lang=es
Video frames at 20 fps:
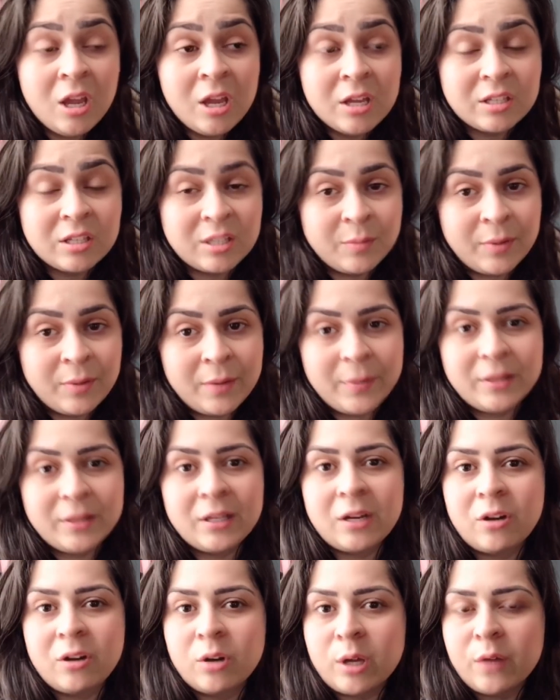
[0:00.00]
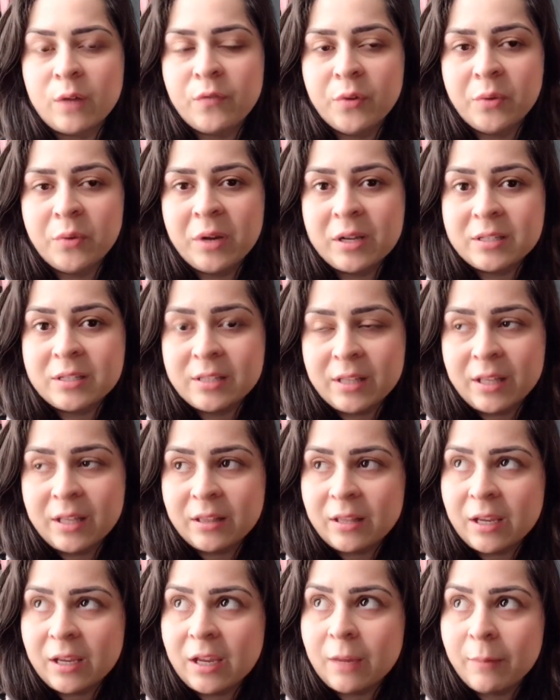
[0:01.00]
Simplemente creo que fue un
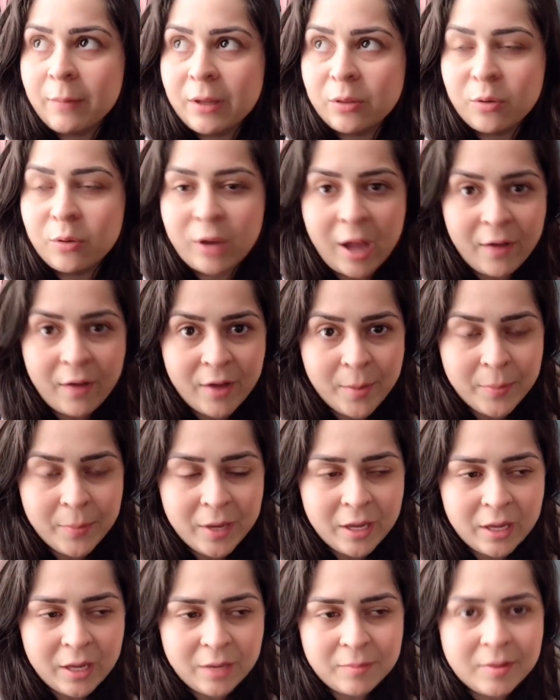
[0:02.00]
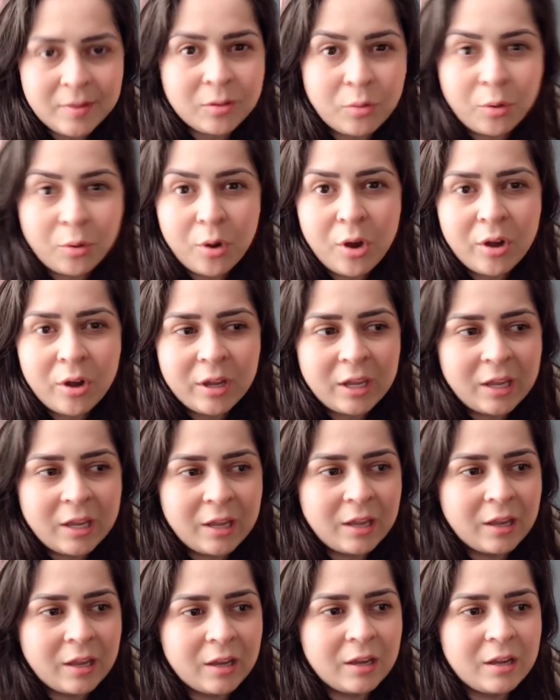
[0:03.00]
accidente que me tocaba a mí y me tocó
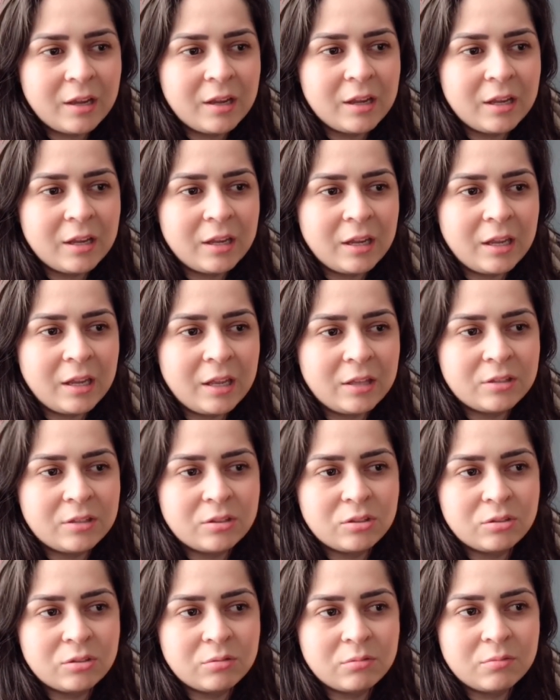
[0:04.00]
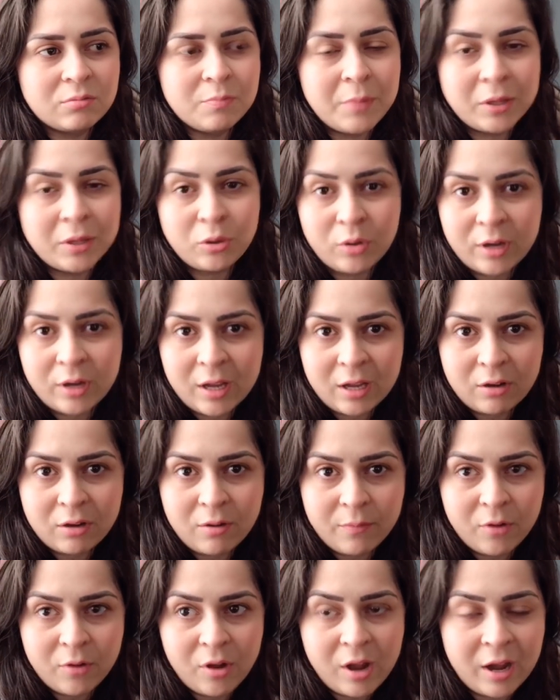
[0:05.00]
y, me toca
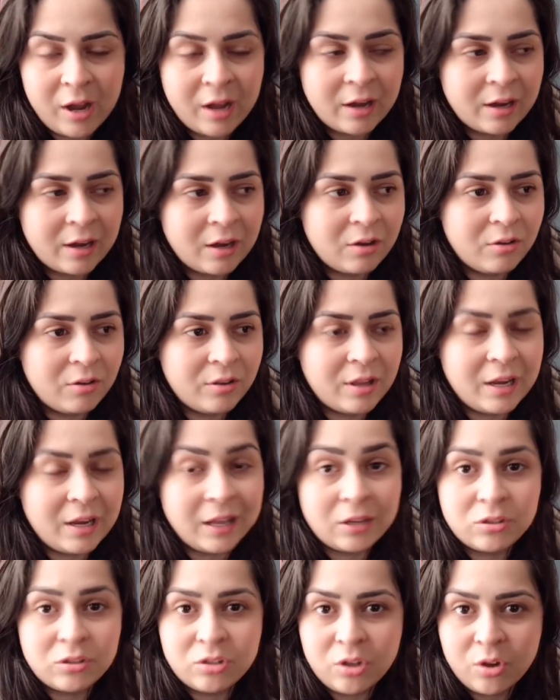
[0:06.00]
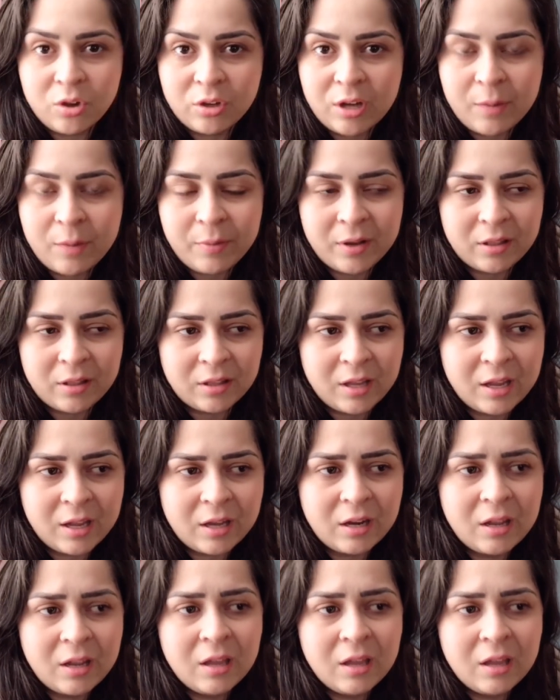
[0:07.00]
como agarrarlo de lección, aprender.